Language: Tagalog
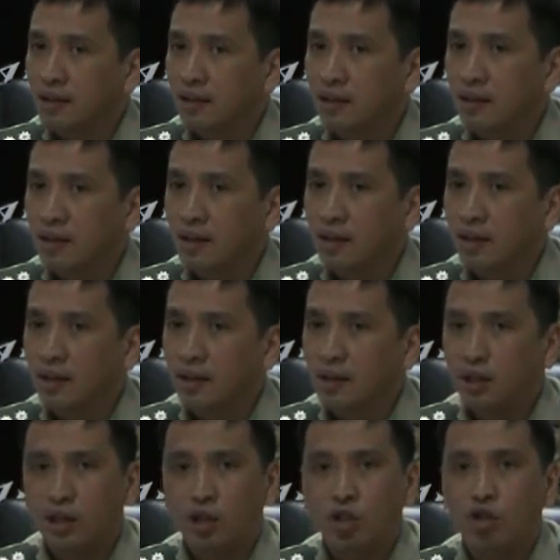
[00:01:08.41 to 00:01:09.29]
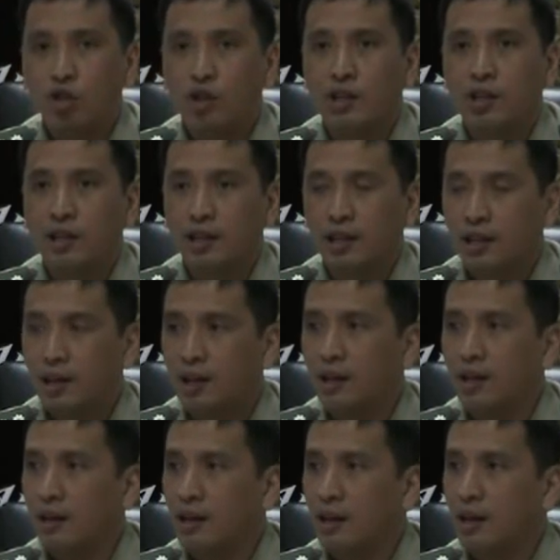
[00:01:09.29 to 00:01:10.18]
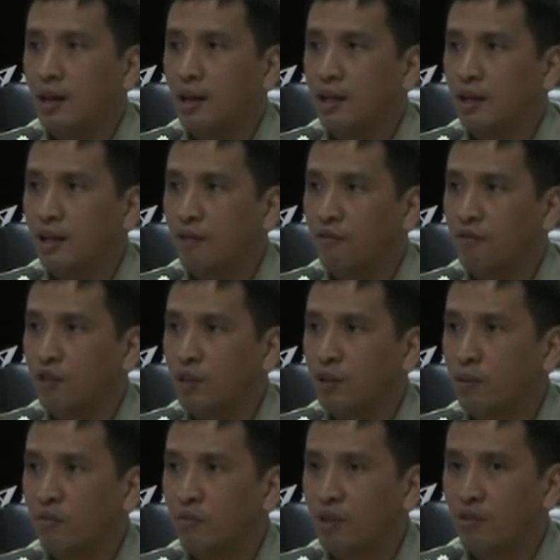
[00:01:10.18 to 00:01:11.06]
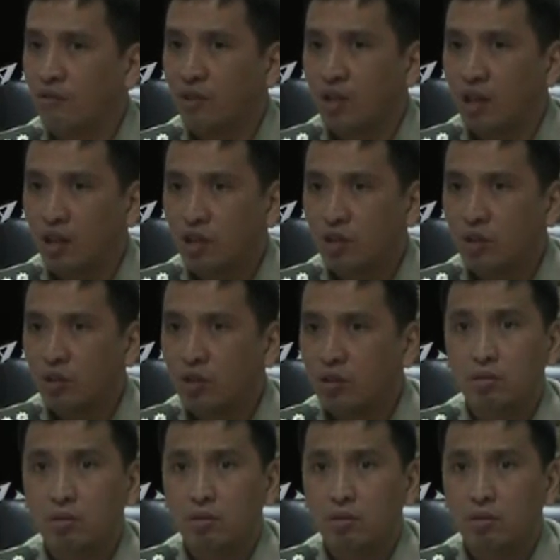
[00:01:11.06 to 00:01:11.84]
ay ini-enjoy na nila ang kanilang freedom of navigation.